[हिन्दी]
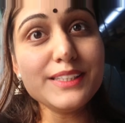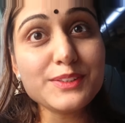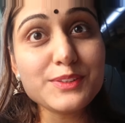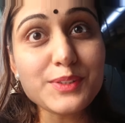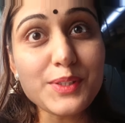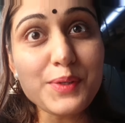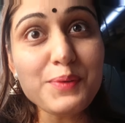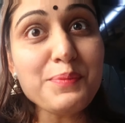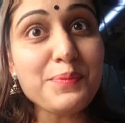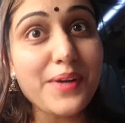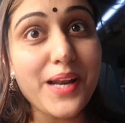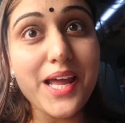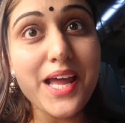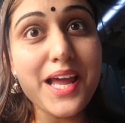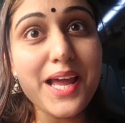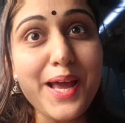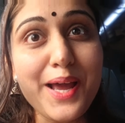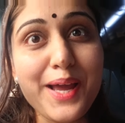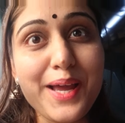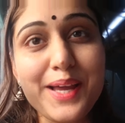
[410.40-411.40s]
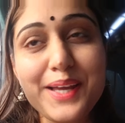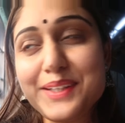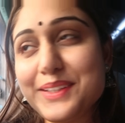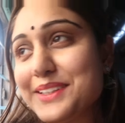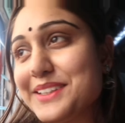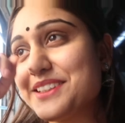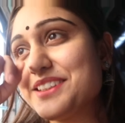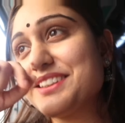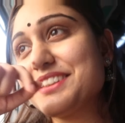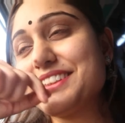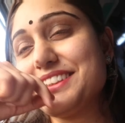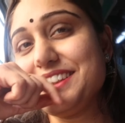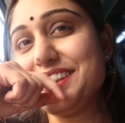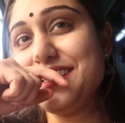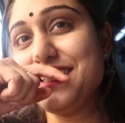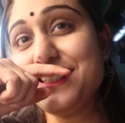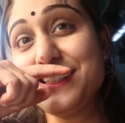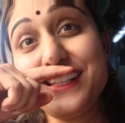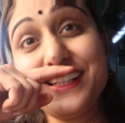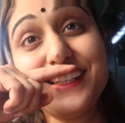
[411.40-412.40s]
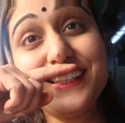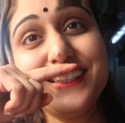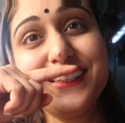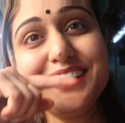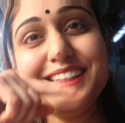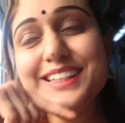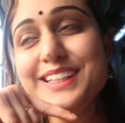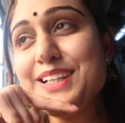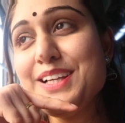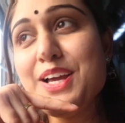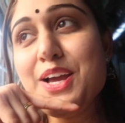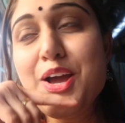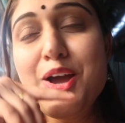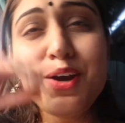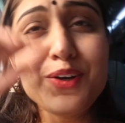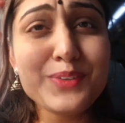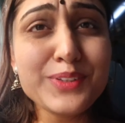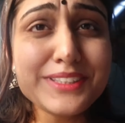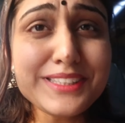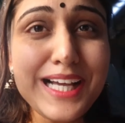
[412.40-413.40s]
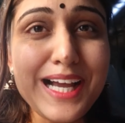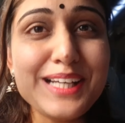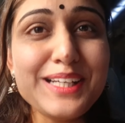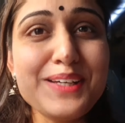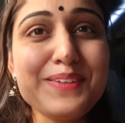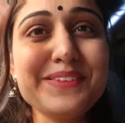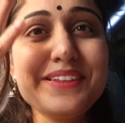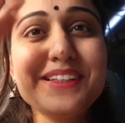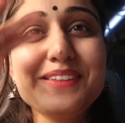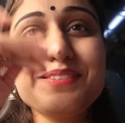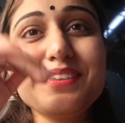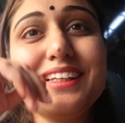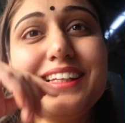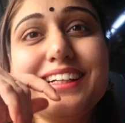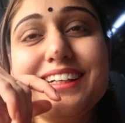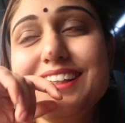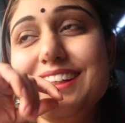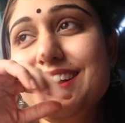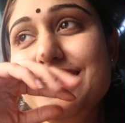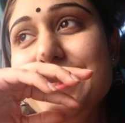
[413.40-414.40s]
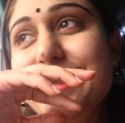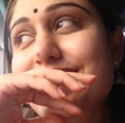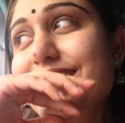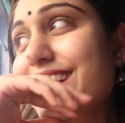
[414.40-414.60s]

रहे हैं कुछ खाना भी नहीं मिलेगा